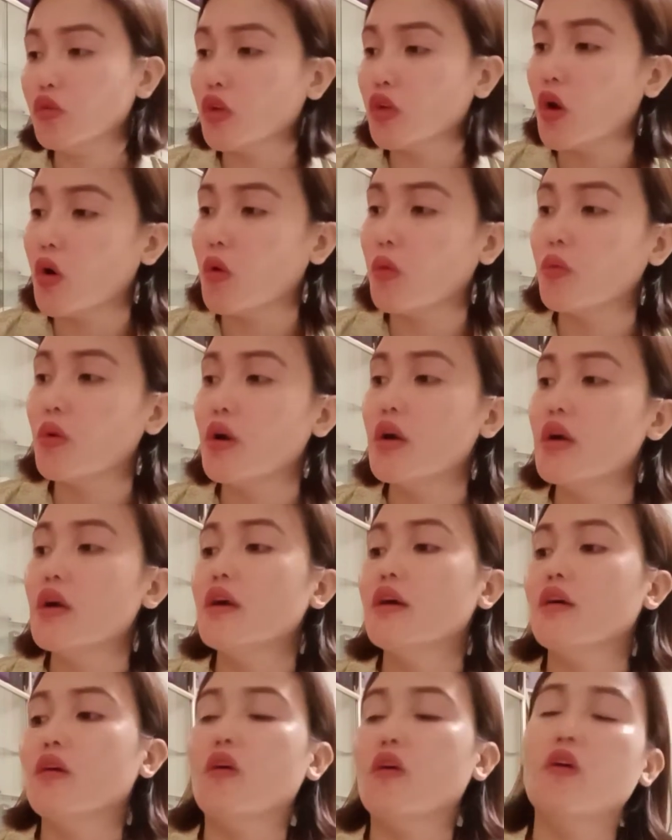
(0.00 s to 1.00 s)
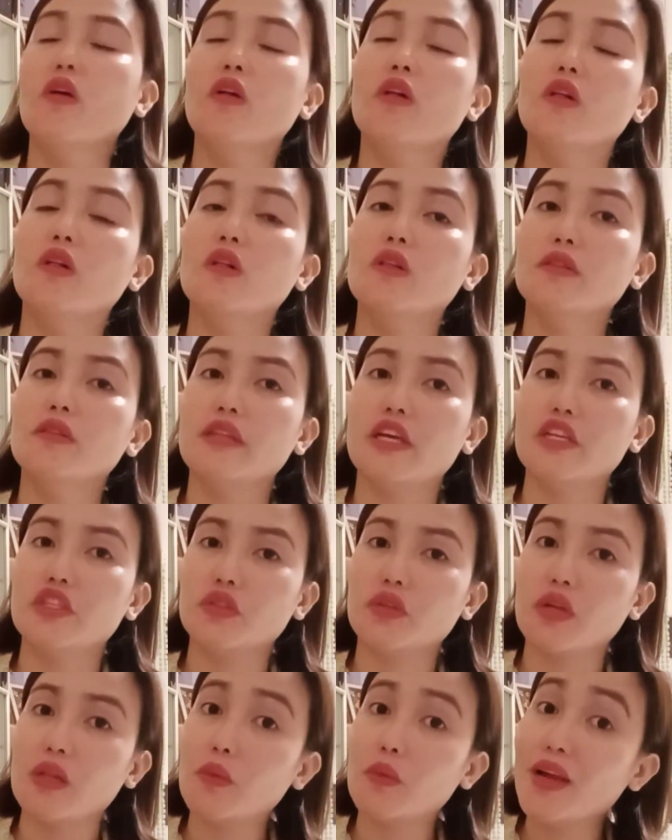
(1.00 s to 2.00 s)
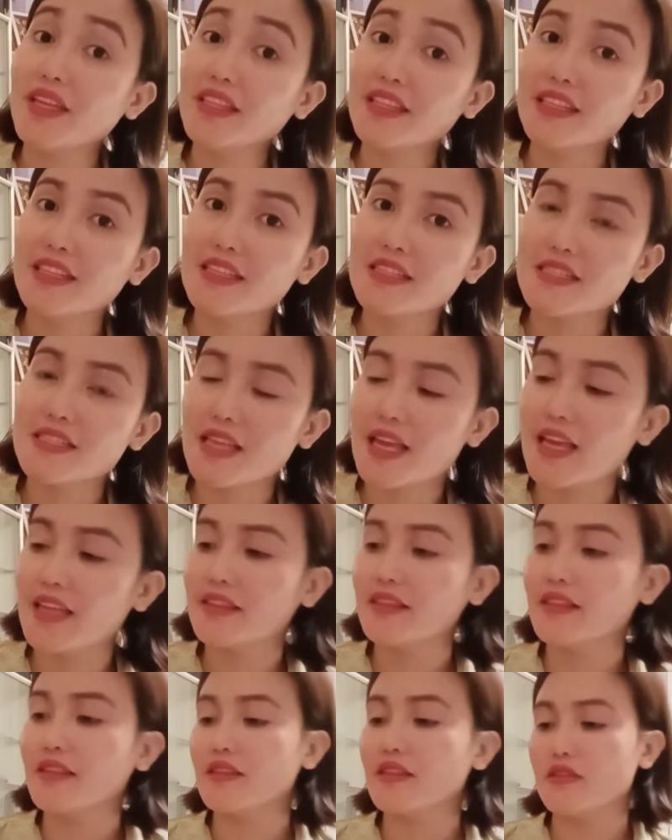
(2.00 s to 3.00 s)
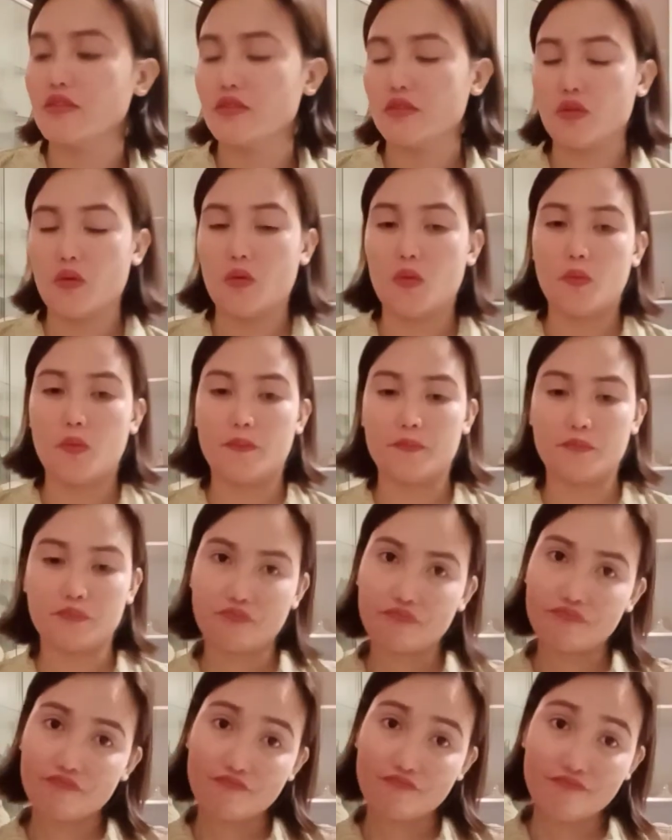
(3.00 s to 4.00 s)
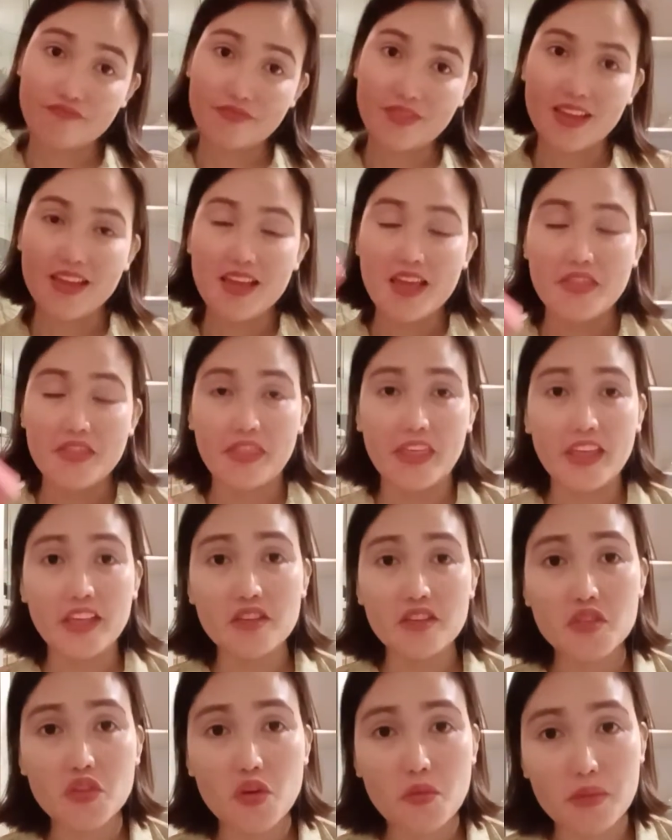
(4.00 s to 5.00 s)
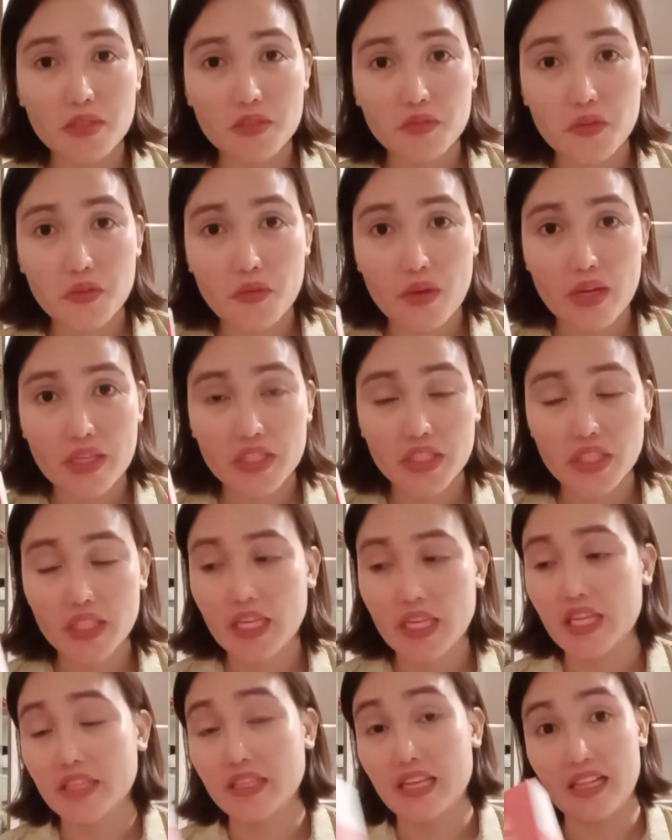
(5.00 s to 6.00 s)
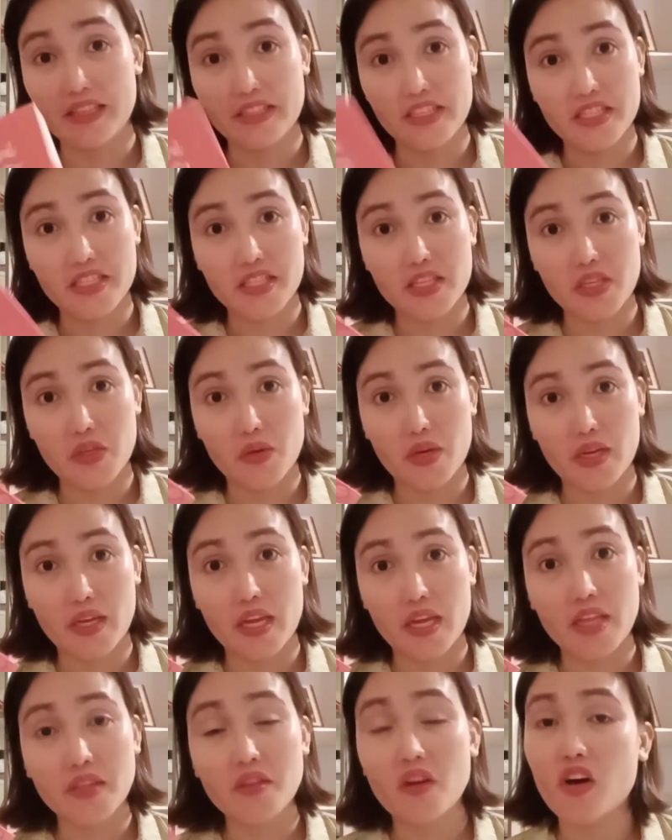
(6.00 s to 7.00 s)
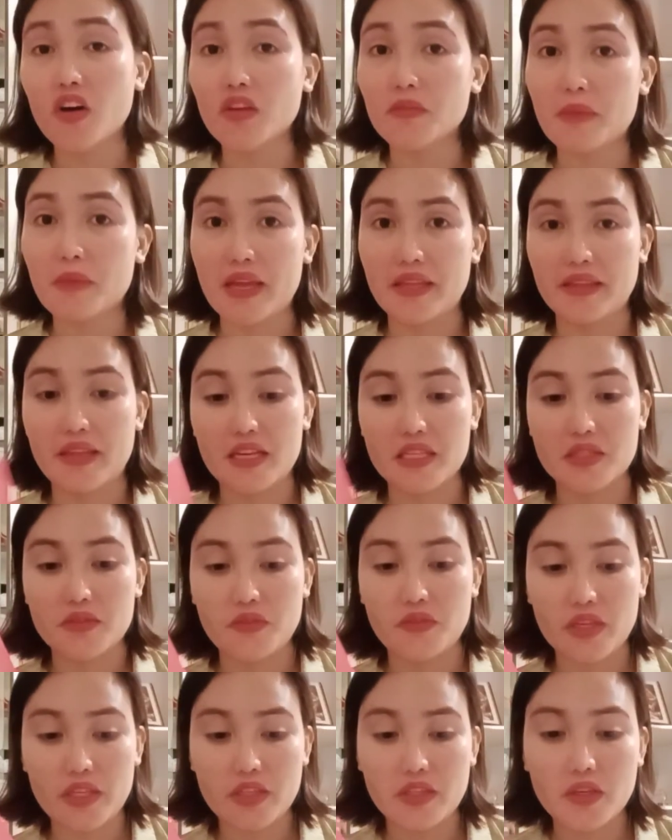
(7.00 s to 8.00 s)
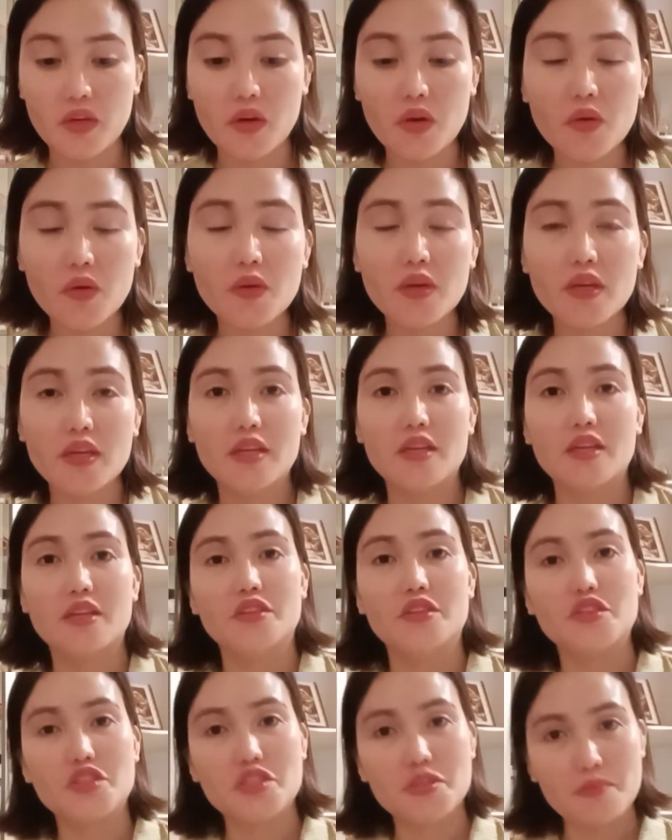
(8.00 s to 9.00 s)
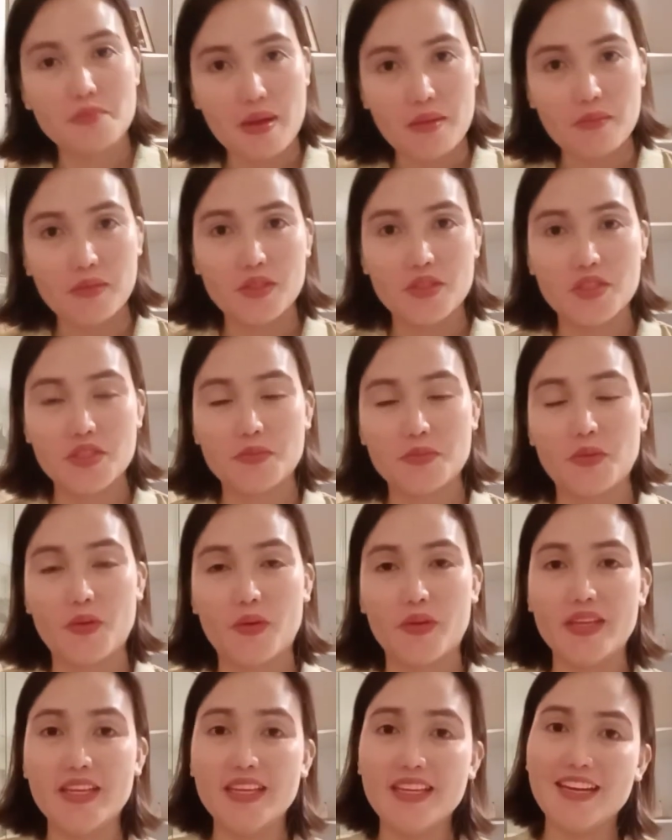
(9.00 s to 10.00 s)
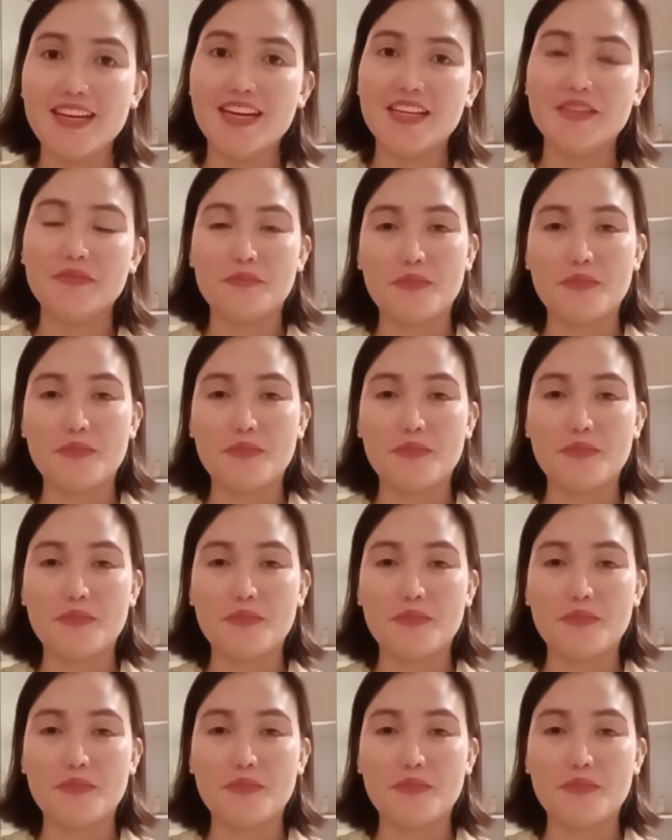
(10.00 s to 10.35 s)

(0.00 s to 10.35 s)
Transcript: Glow All Natural Whitening Set. So, thank you so much for watching and I'll just see you again on my next video. Just marvelous po. Ingat!